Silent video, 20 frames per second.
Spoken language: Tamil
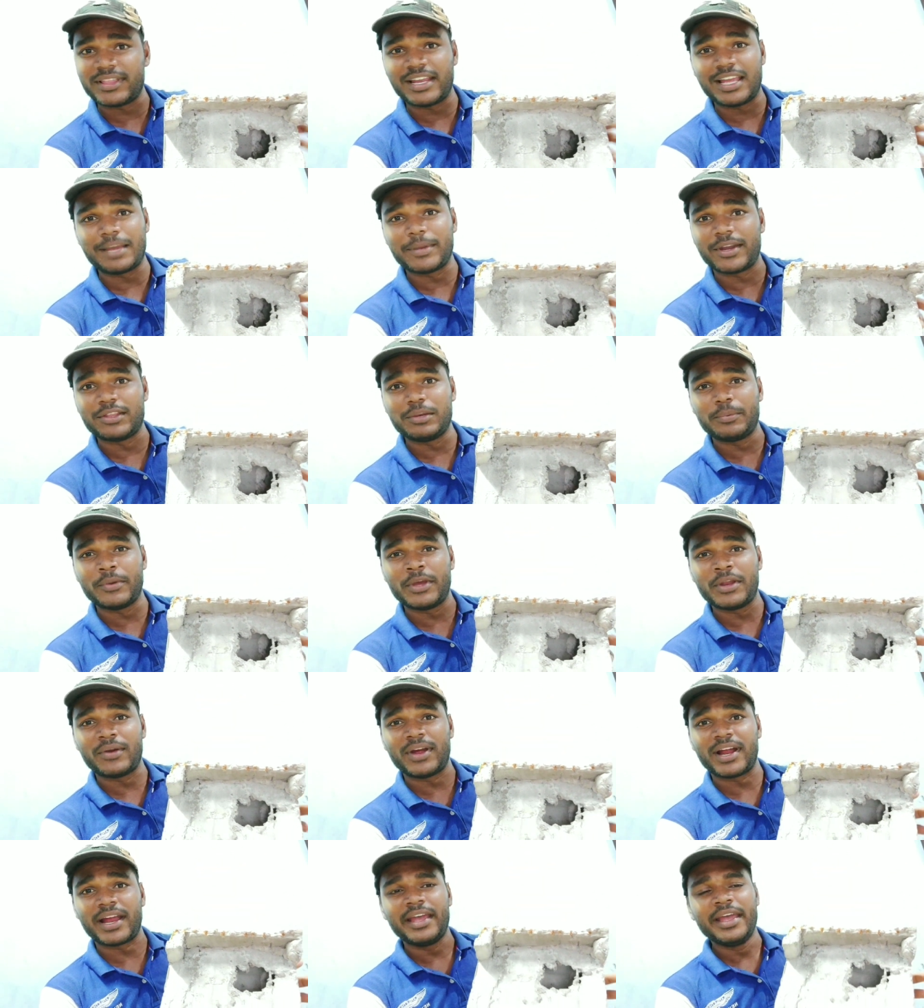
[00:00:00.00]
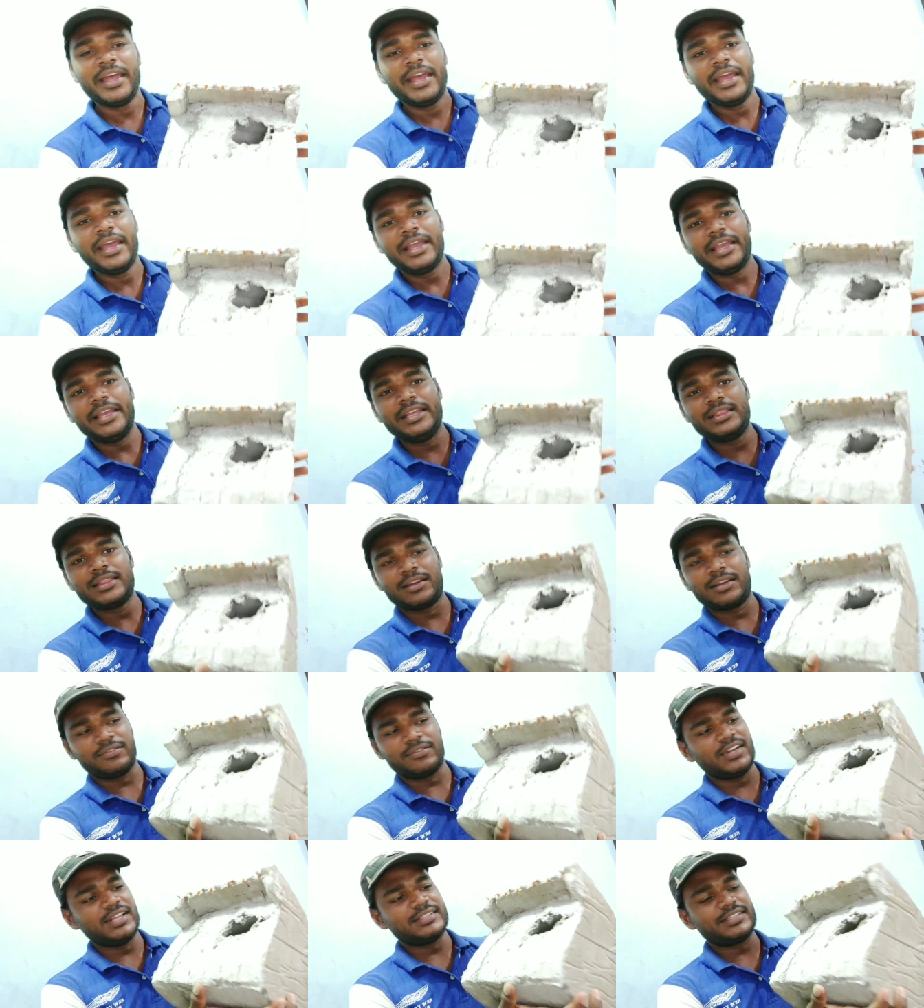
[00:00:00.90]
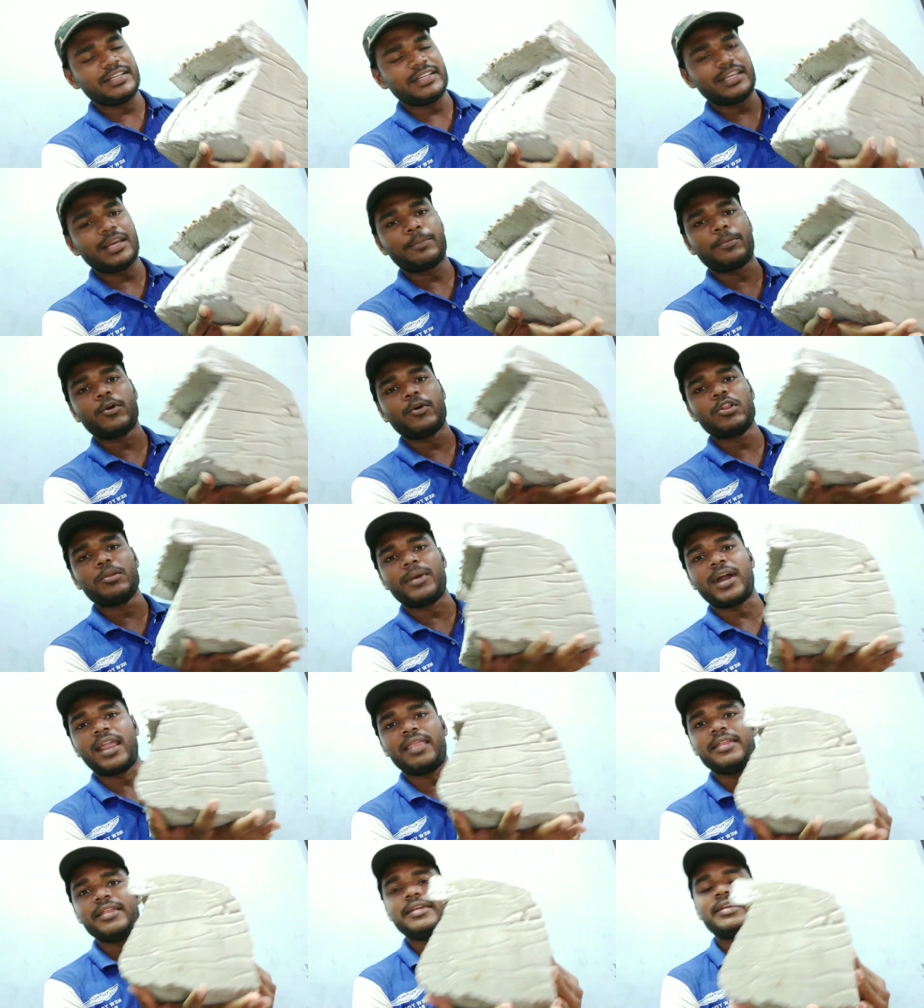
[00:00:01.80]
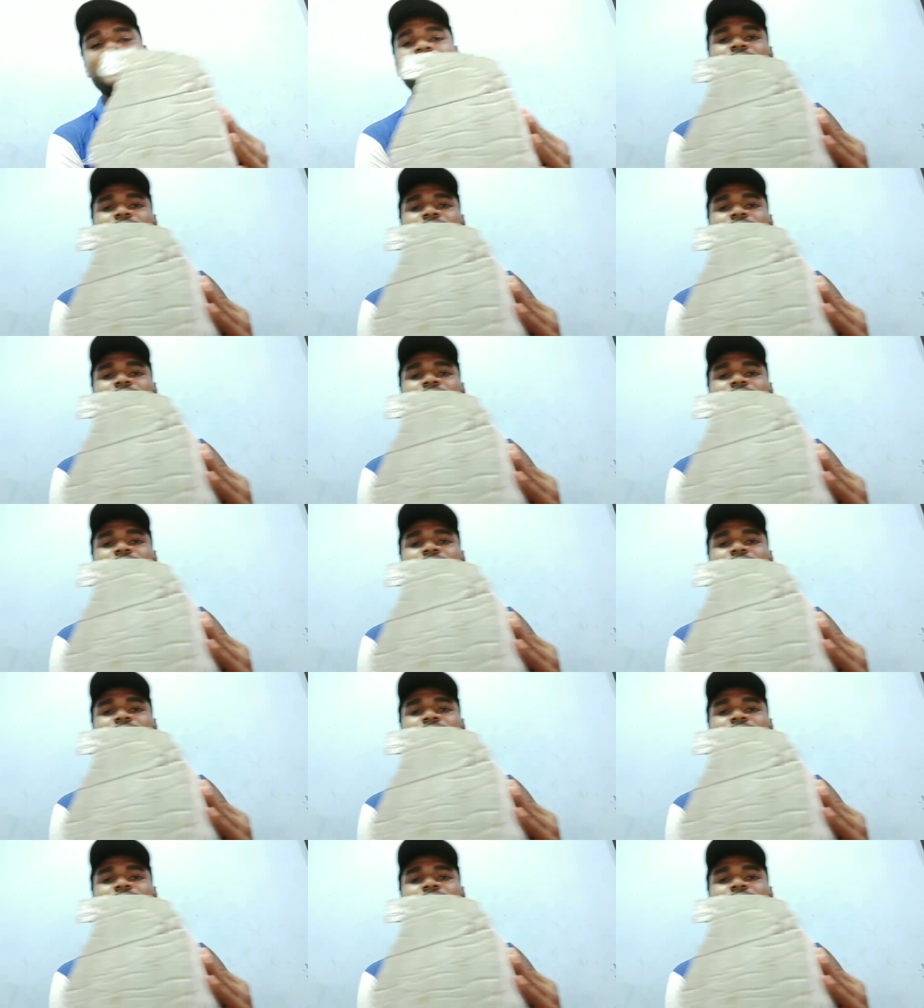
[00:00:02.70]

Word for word: தெரியாமல் எடுத்து போயிடுவாங்க இந்த ஃபினிஷிங்கே போதுமானது இது